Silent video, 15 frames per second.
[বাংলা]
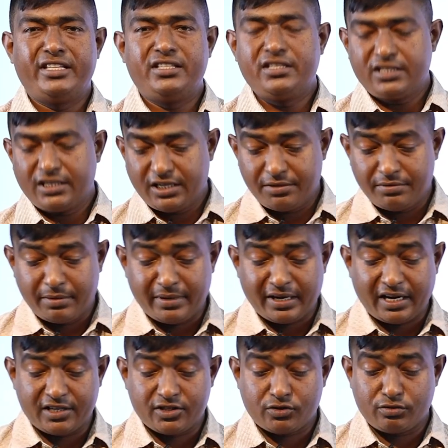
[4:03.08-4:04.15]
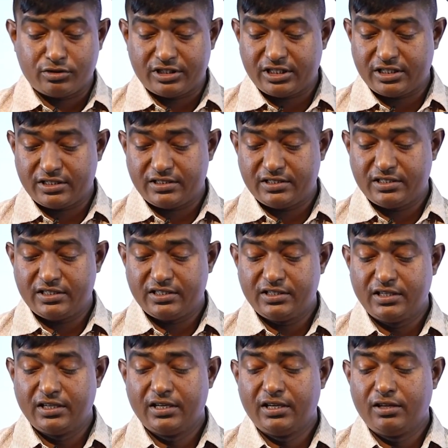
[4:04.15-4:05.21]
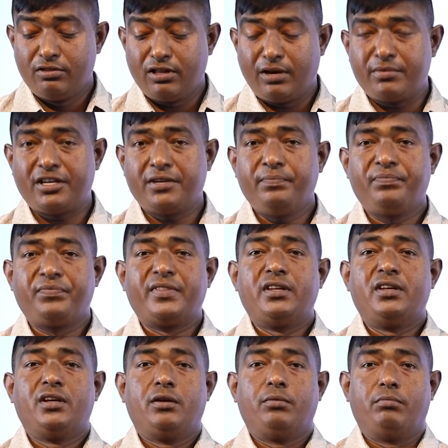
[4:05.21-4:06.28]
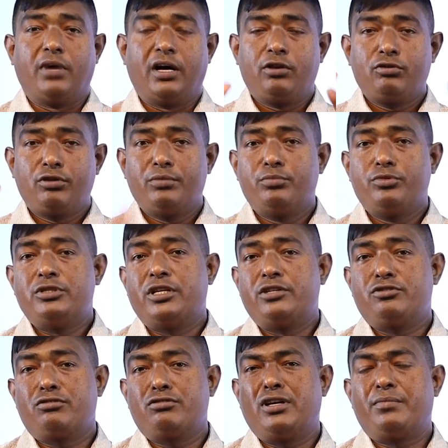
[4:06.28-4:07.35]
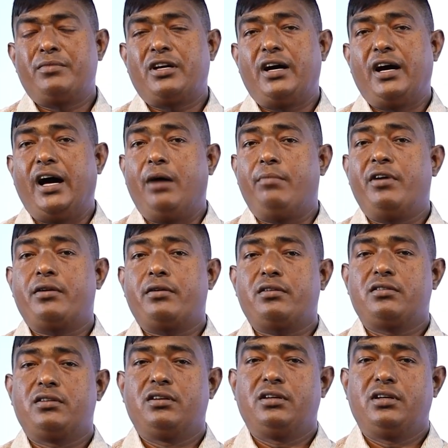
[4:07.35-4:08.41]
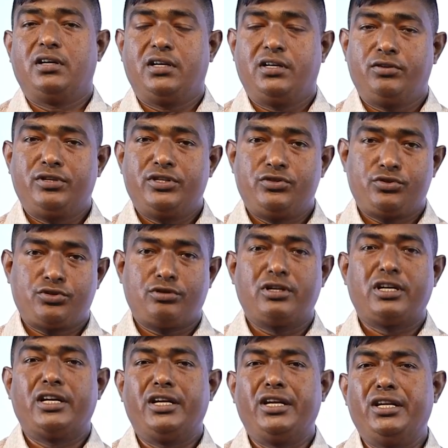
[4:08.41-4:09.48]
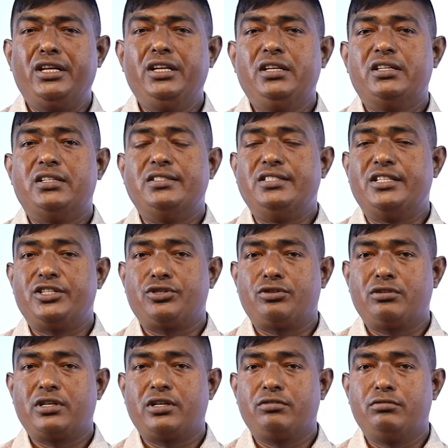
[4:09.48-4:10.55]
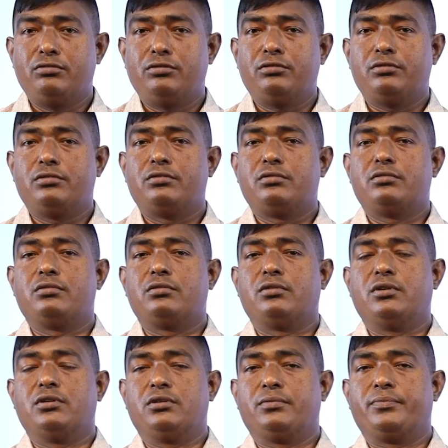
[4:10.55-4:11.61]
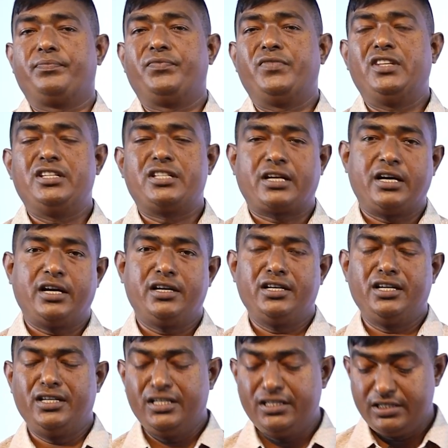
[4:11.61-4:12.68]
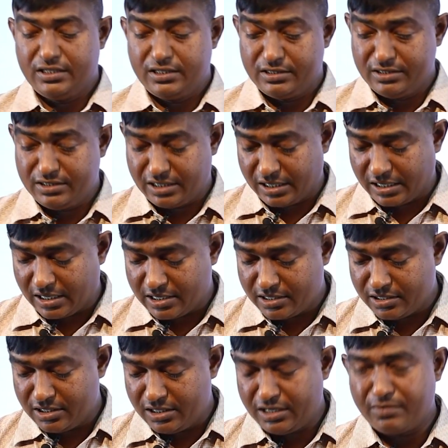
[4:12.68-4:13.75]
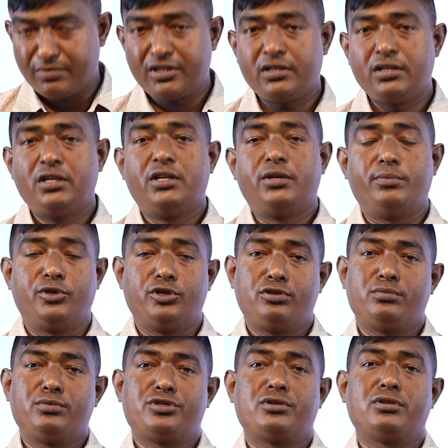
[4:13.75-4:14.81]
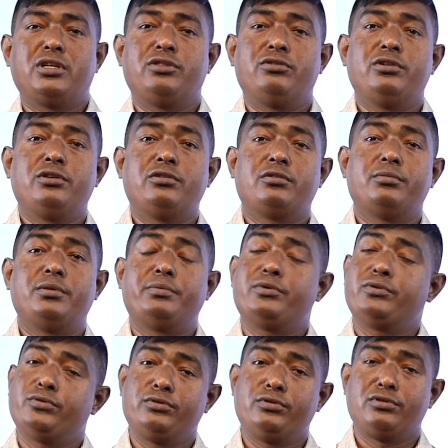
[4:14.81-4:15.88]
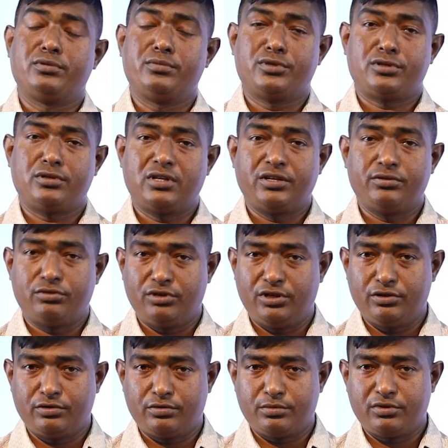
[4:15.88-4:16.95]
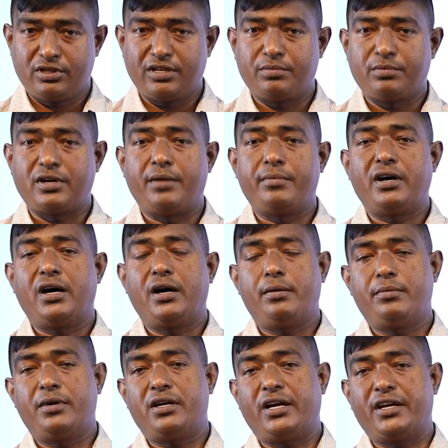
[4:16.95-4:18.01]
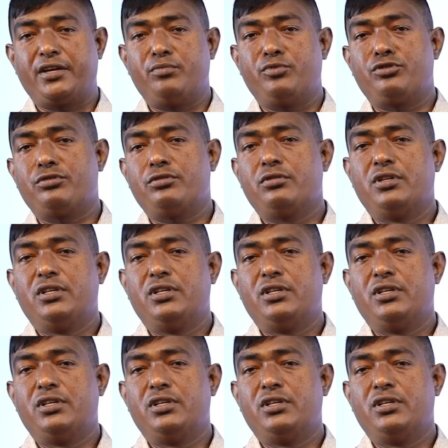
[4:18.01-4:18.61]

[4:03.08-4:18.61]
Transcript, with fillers: ম্যাজিকটা কিভাবে কাজ করেছে তো আমরা ভালো করে বোঝার জন্য আমরা আবার আরও কিছু সংখ্যা নিয়ে নিই যে সংখ্যাগুলো তিনটা কার্ড নিয়ে নিই যে কার্ড দিয়ে আমরা বৃহত্তম সংখ্যা তৈরি করব এবং ক্ষুদ্রতম সংখ্যাও তৈরি করব তারপর আবার আগের মতো